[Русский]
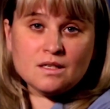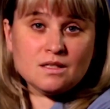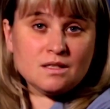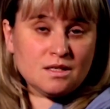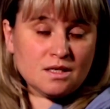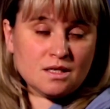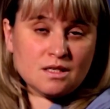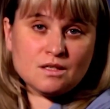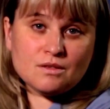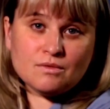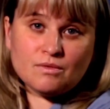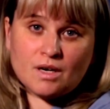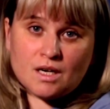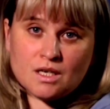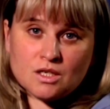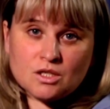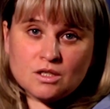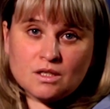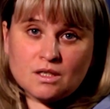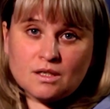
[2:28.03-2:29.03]
Здесь
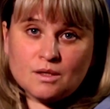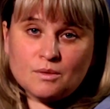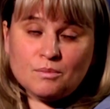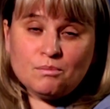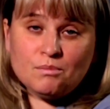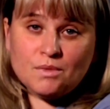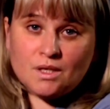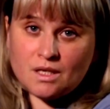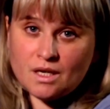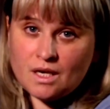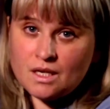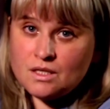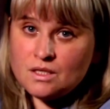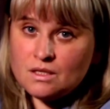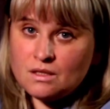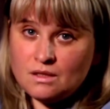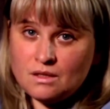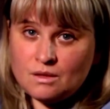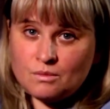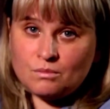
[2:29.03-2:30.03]
важно
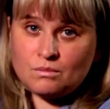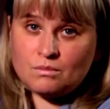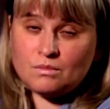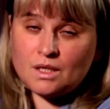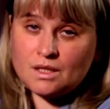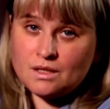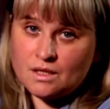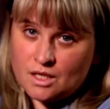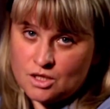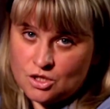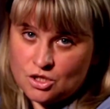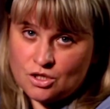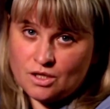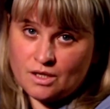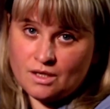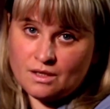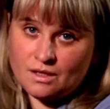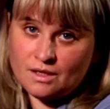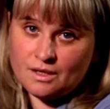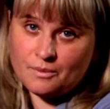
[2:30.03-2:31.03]
менять к ним
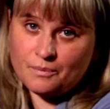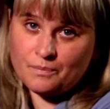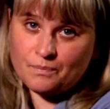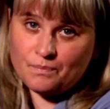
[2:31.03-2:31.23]
отношение.